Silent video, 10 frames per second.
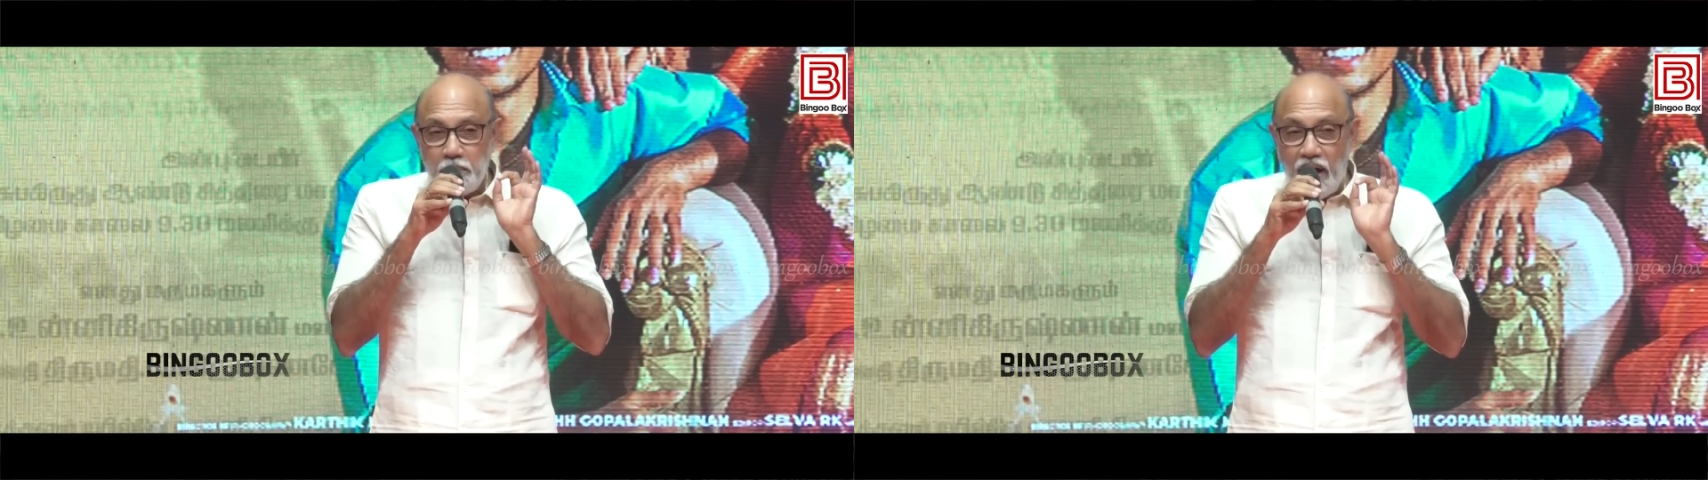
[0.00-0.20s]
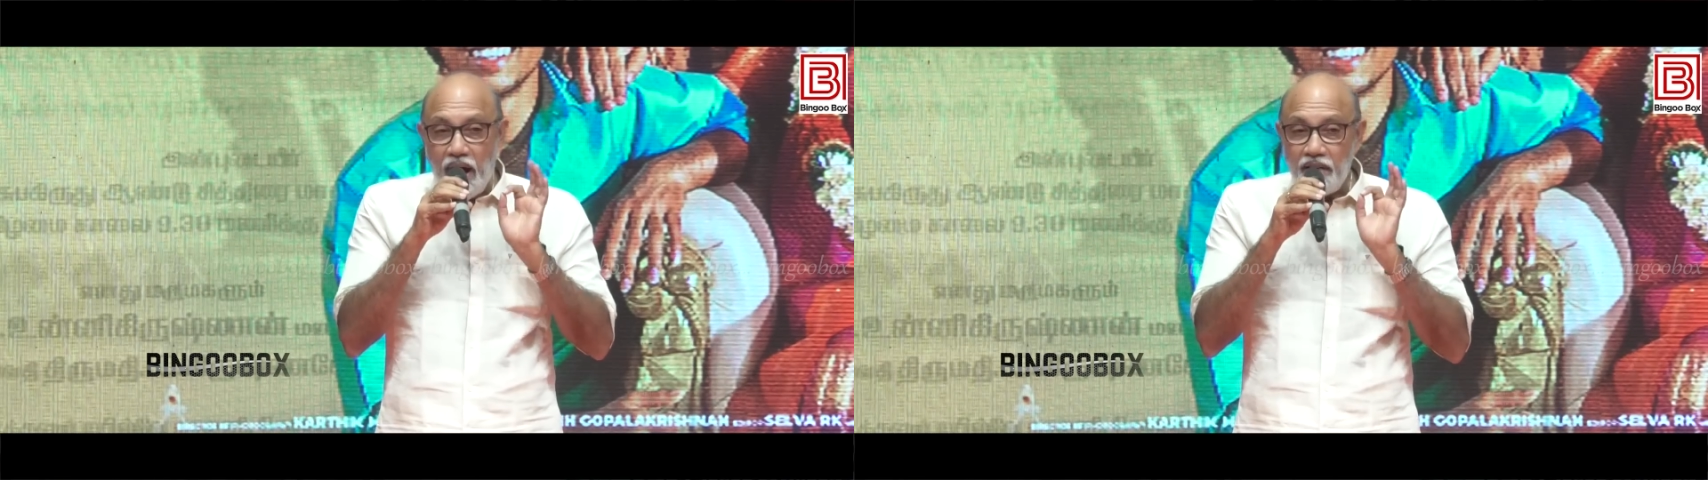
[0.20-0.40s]

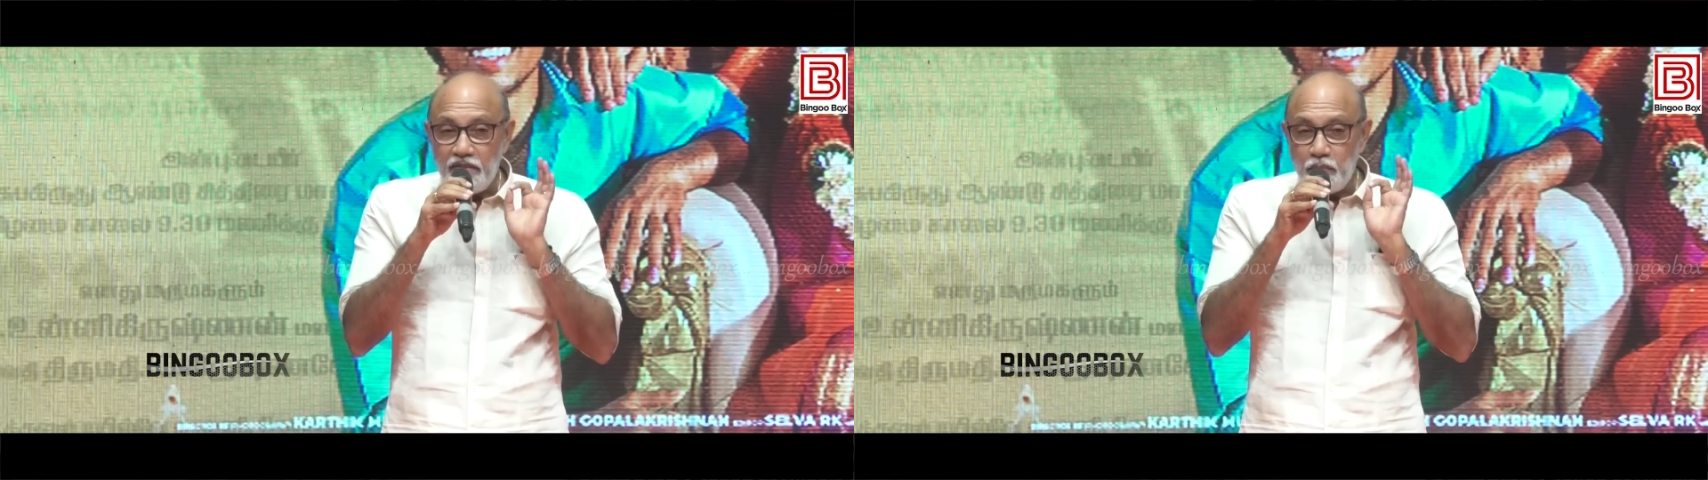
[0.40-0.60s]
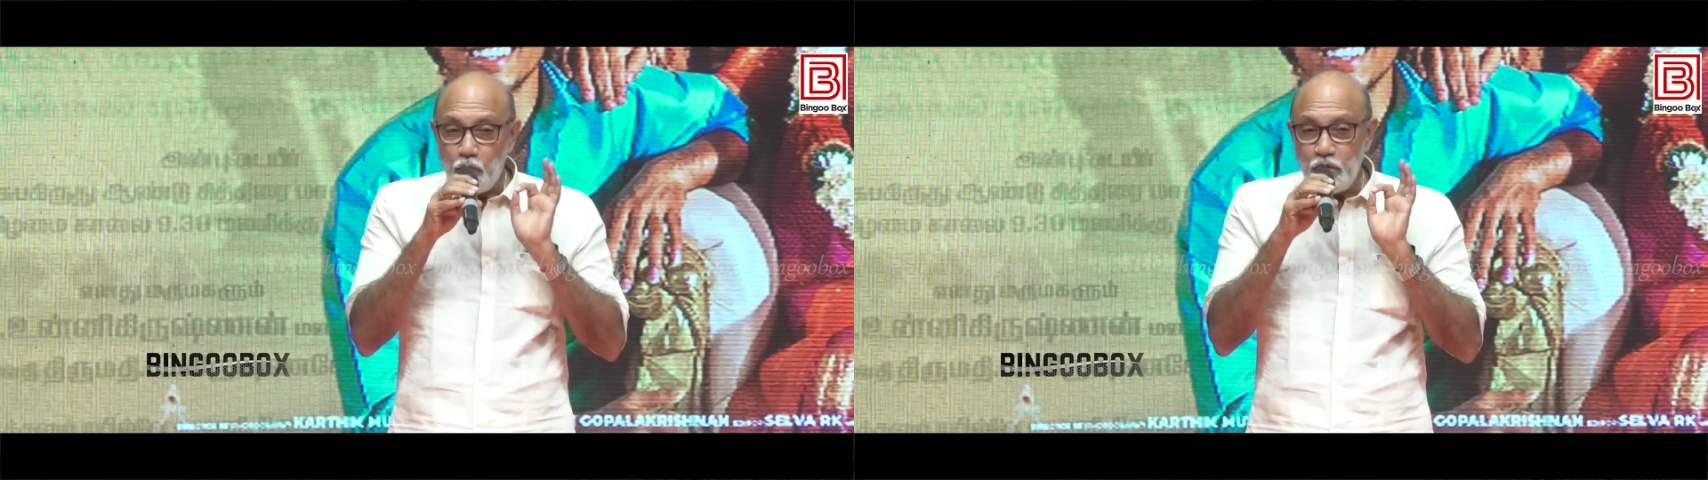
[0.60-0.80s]
பாவ
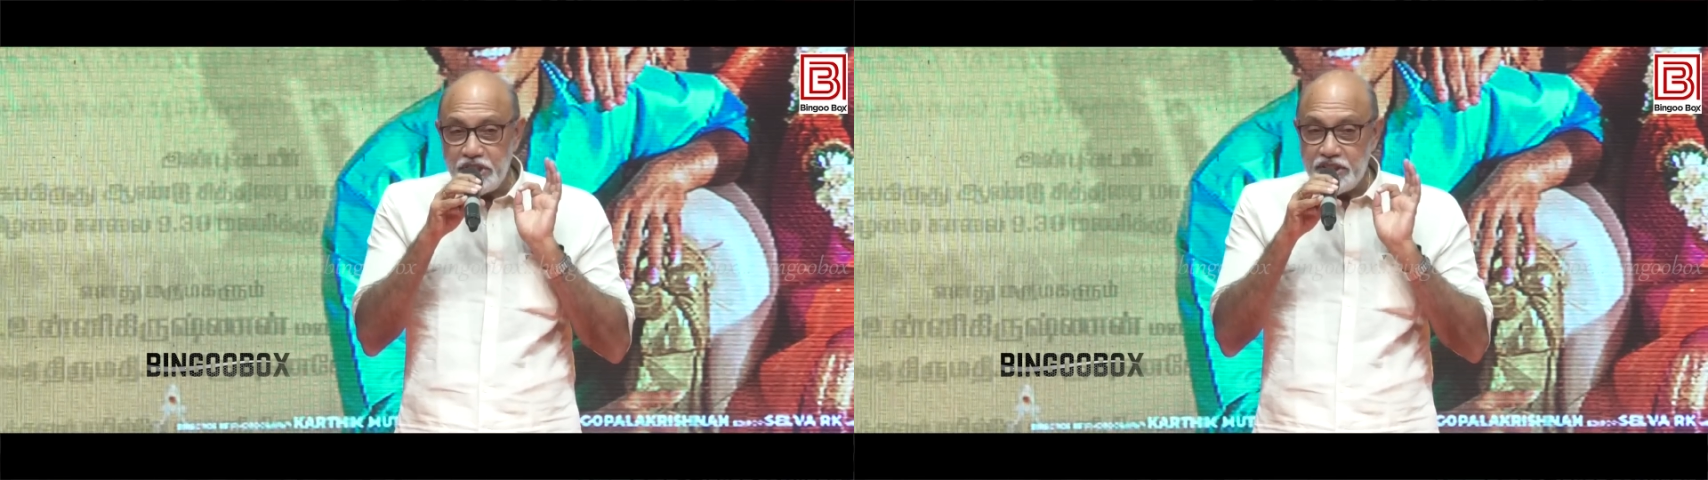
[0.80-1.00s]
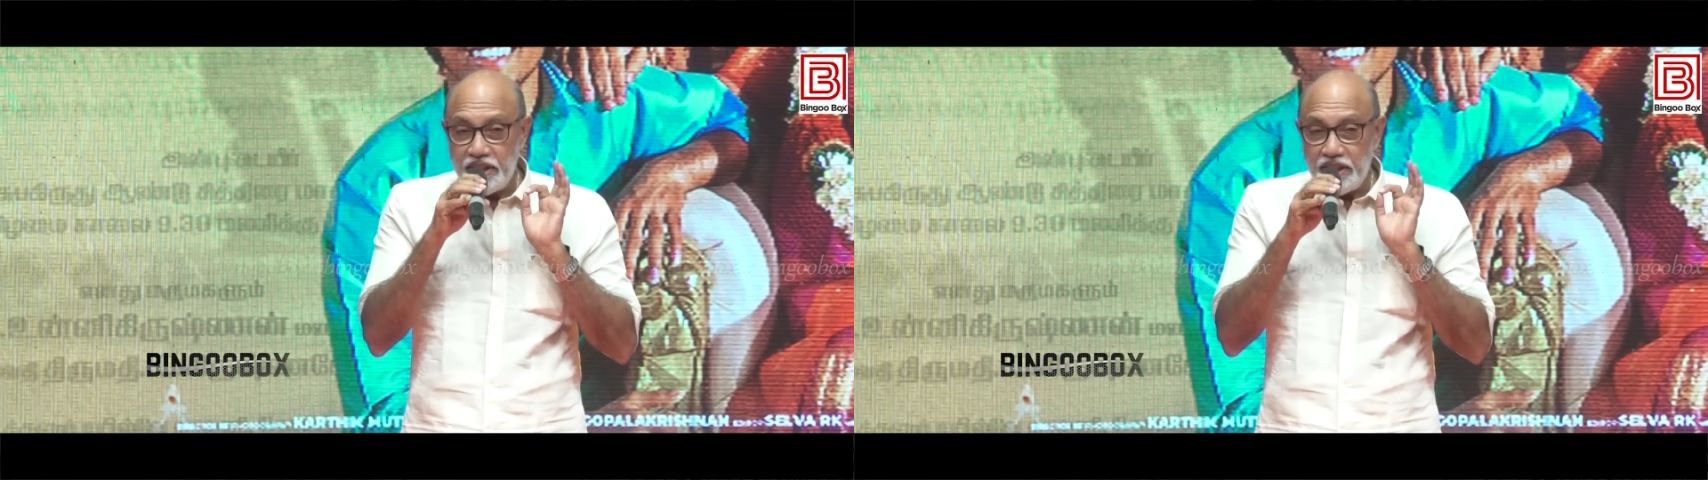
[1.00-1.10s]
மூஞ்சி